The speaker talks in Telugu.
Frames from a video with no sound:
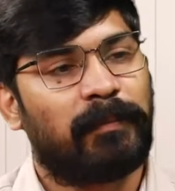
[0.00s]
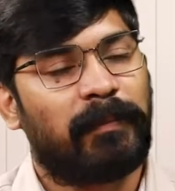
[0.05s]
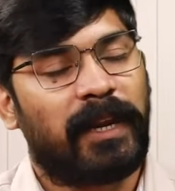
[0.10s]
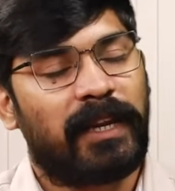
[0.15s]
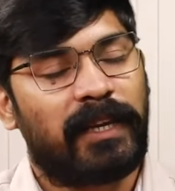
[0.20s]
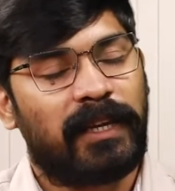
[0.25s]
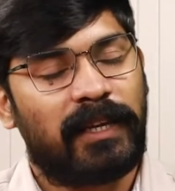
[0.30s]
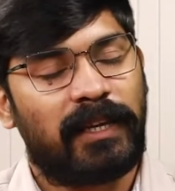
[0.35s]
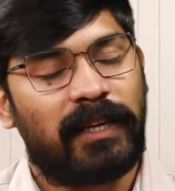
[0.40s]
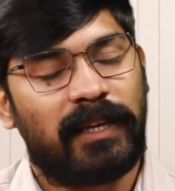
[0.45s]

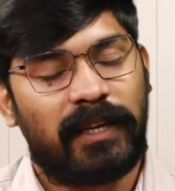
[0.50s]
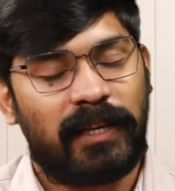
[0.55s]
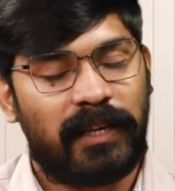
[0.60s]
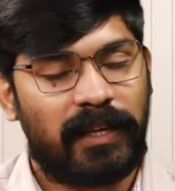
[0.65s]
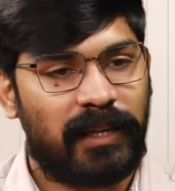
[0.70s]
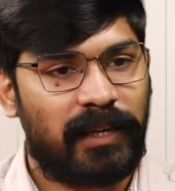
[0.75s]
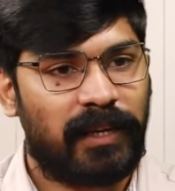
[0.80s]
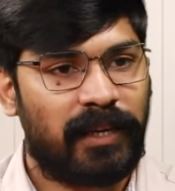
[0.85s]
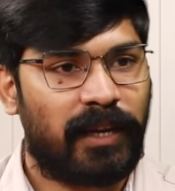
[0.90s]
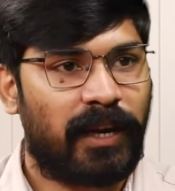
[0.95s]
మరి
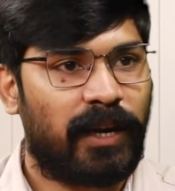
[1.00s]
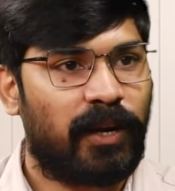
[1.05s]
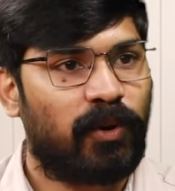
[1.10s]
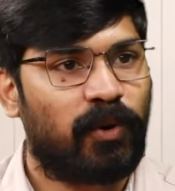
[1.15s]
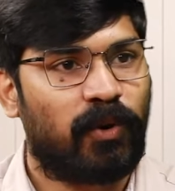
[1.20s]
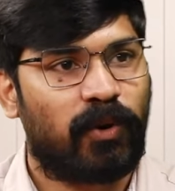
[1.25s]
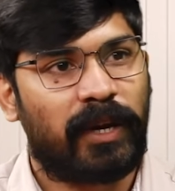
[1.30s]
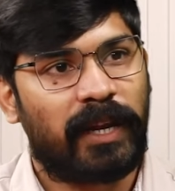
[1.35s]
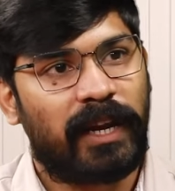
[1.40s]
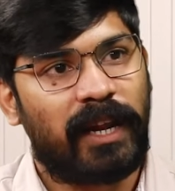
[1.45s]

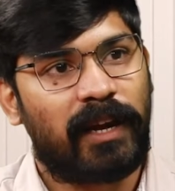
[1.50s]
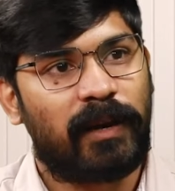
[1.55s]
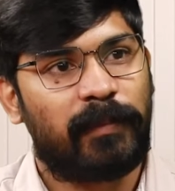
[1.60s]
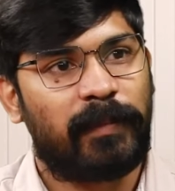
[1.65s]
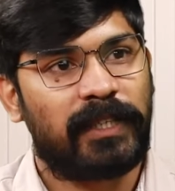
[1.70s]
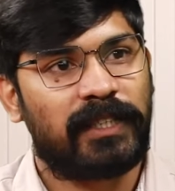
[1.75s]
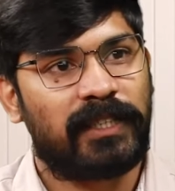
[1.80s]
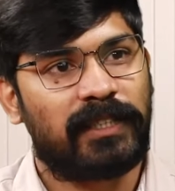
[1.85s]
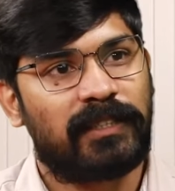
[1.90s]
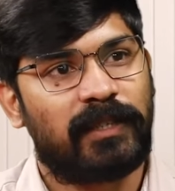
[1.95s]
రెండో ఒకేలాగా
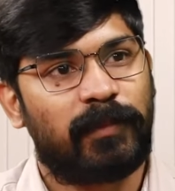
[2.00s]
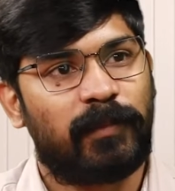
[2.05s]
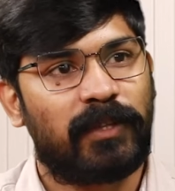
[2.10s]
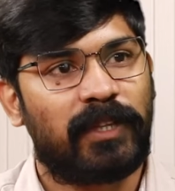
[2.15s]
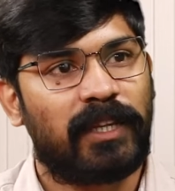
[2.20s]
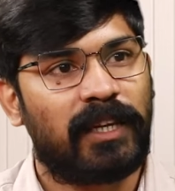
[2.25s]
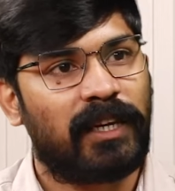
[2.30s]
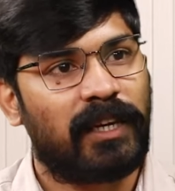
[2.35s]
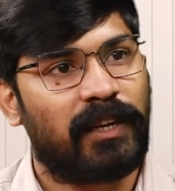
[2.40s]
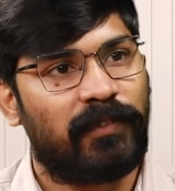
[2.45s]
పనిచేసినప్పుడు
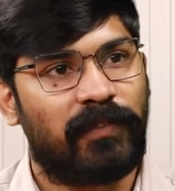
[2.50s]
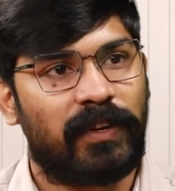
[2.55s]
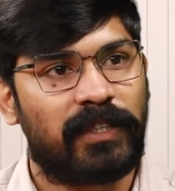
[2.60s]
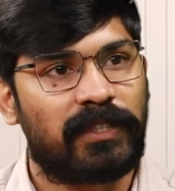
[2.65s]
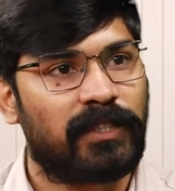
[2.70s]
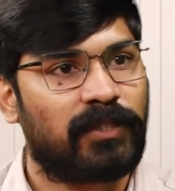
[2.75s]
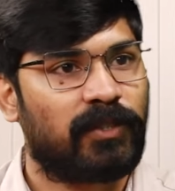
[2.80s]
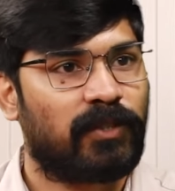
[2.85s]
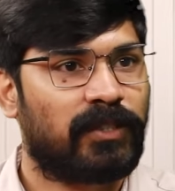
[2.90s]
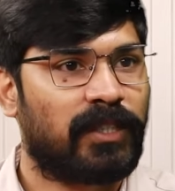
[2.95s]
దీని
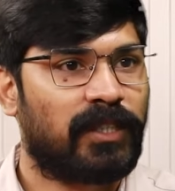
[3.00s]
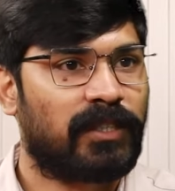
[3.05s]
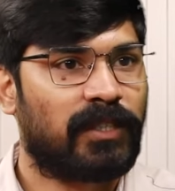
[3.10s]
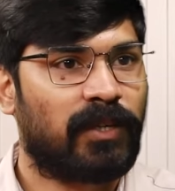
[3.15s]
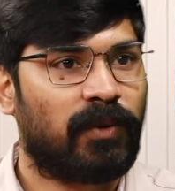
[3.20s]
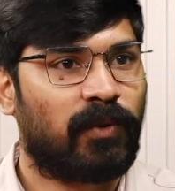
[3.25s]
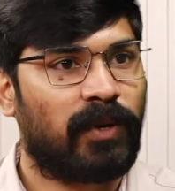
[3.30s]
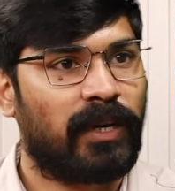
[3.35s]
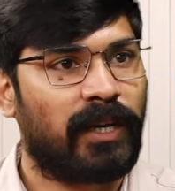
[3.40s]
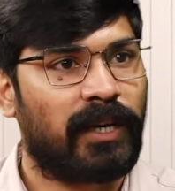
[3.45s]
డిఫరెన్సెస్ వచ్చేసి
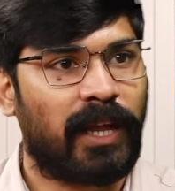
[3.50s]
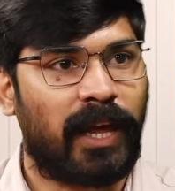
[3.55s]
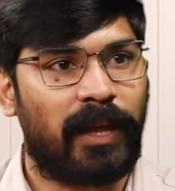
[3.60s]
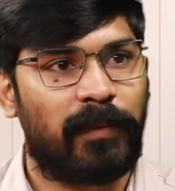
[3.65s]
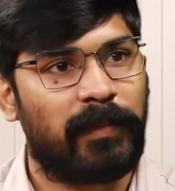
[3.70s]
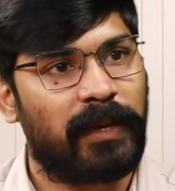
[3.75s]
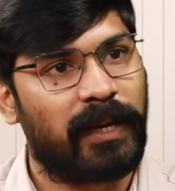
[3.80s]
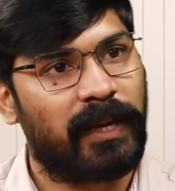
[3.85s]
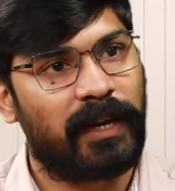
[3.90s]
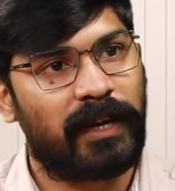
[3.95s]
ఓన్లీ
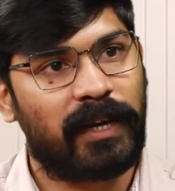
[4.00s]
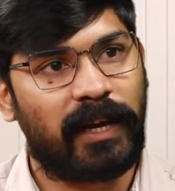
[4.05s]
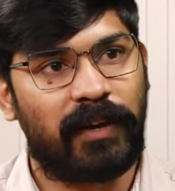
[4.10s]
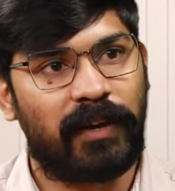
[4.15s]
టైమింగ్ అండ్